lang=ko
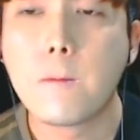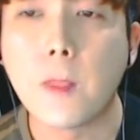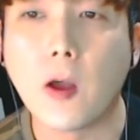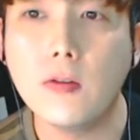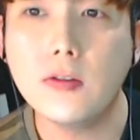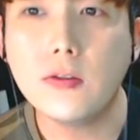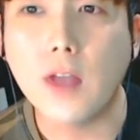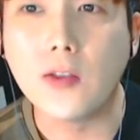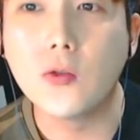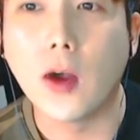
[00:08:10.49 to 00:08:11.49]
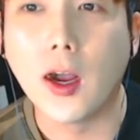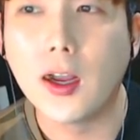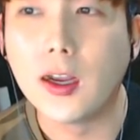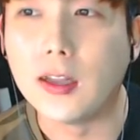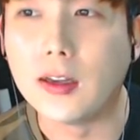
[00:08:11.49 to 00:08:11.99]
나 컨디션이 안
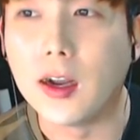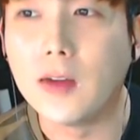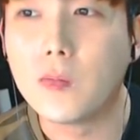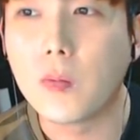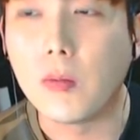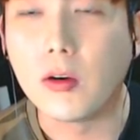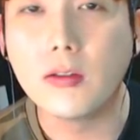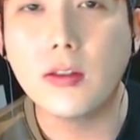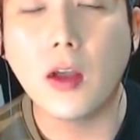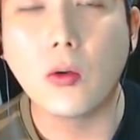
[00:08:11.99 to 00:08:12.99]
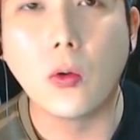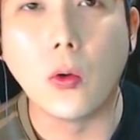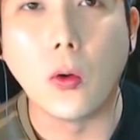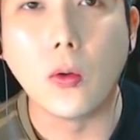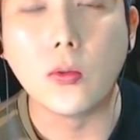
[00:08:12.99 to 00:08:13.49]
좋아, 얘들아. 이거
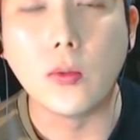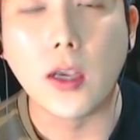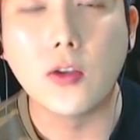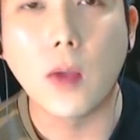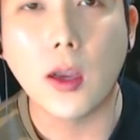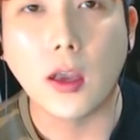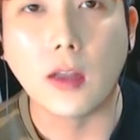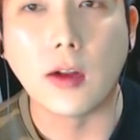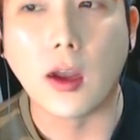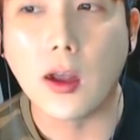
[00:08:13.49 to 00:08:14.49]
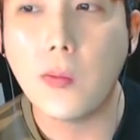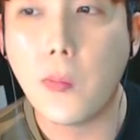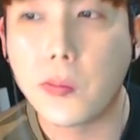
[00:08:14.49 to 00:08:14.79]
끝나고 좀 얘기 좀 할게, 얘들아.